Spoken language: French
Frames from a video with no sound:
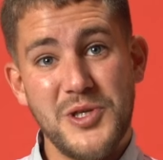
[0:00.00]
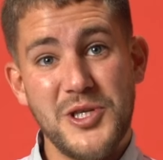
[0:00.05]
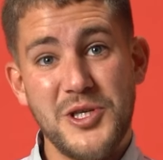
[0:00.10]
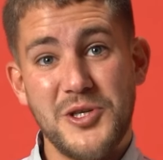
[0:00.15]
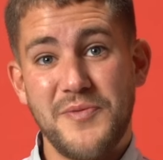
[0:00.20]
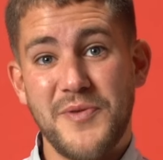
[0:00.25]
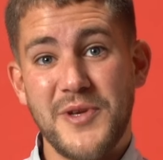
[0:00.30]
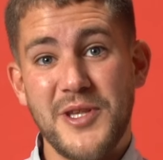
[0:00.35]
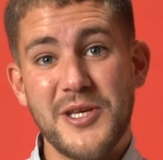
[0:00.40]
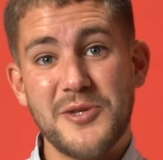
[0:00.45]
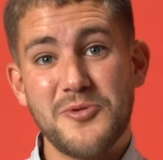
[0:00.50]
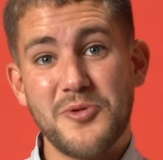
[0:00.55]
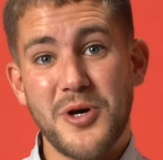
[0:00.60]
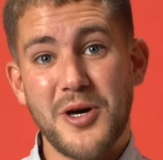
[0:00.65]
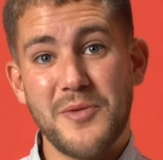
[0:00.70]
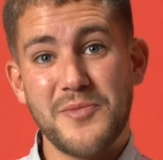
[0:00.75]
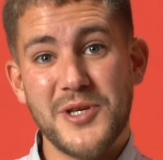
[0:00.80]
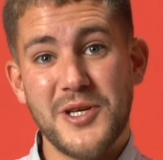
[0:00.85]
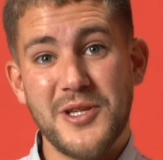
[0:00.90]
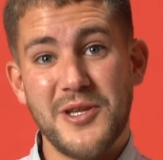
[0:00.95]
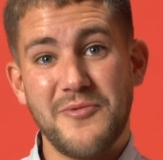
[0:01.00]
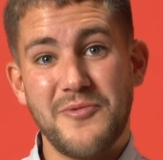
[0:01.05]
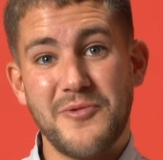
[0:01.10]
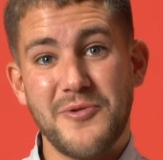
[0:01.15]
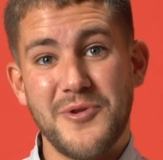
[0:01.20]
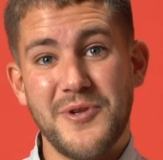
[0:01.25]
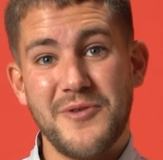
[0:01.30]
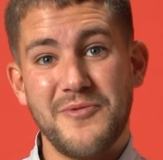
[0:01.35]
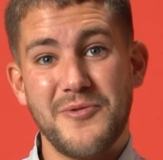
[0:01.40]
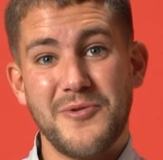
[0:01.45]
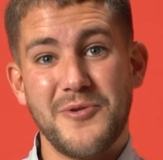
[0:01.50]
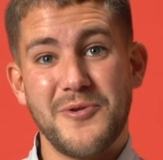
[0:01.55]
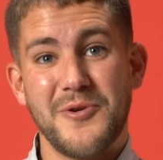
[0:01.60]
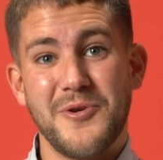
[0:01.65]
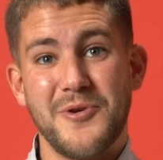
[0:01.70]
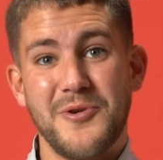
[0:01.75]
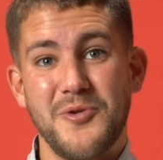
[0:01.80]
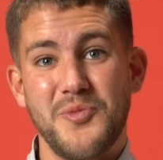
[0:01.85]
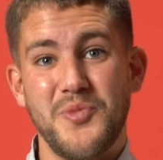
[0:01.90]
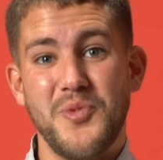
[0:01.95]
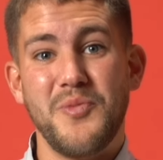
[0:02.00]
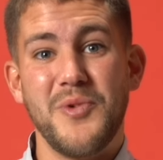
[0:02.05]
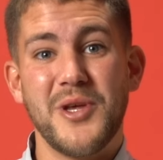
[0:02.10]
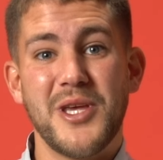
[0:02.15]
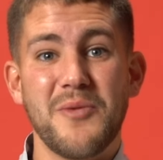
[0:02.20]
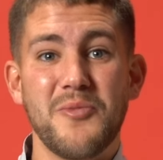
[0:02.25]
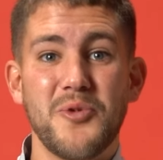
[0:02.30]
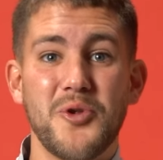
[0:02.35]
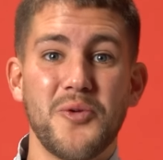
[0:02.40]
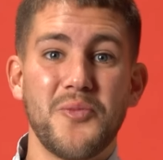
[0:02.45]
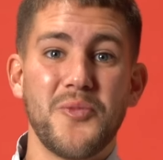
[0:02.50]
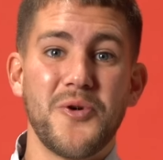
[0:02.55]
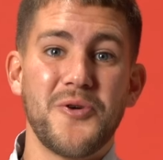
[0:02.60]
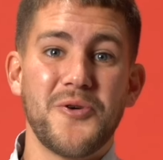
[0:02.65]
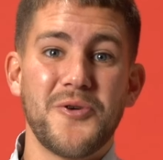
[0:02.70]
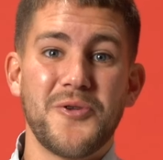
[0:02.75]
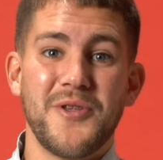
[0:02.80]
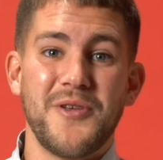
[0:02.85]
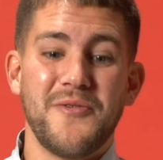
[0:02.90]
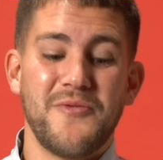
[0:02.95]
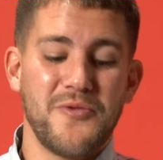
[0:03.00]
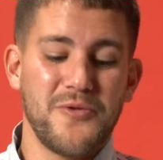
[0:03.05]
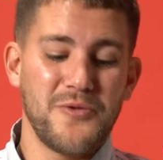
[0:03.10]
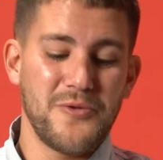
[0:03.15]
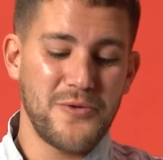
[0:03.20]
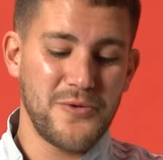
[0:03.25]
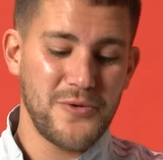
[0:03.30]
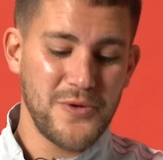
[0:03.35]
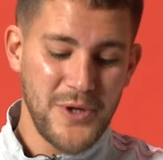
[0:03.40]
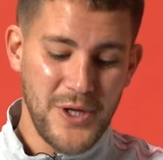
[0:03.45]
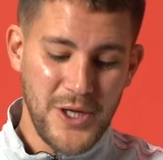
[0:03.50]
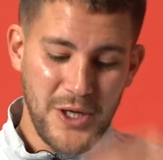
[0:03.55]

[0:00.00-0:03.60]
si je fais des sons comme ça, des fois, des fois le public il me demande, des fois